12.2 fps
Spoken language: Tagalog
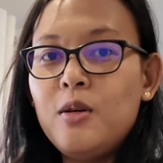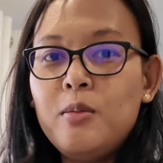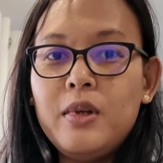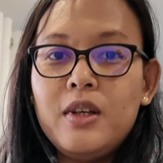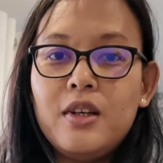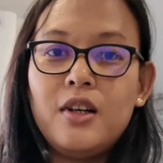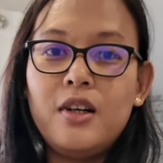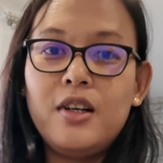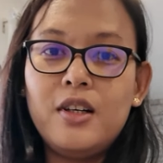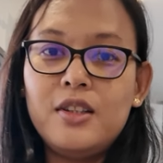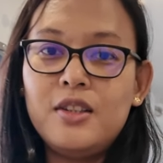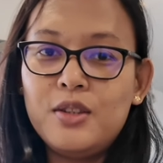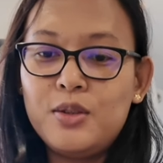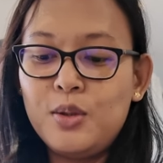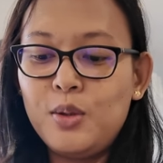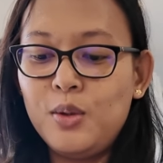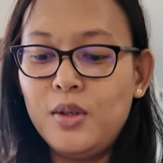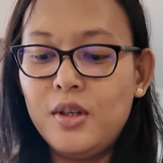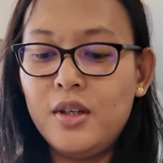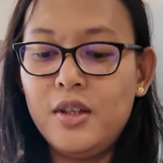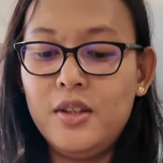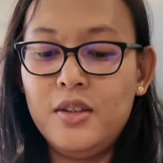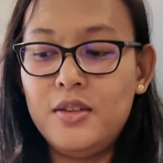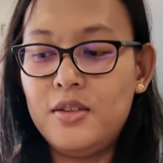Oh my God, it's so
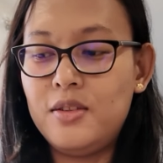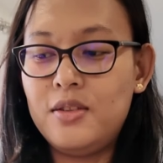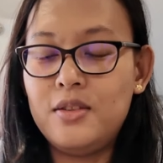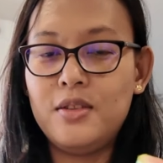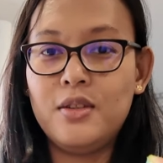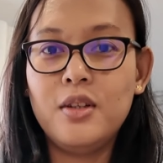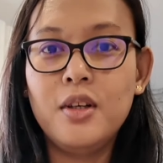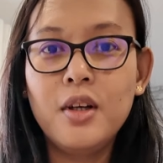nice.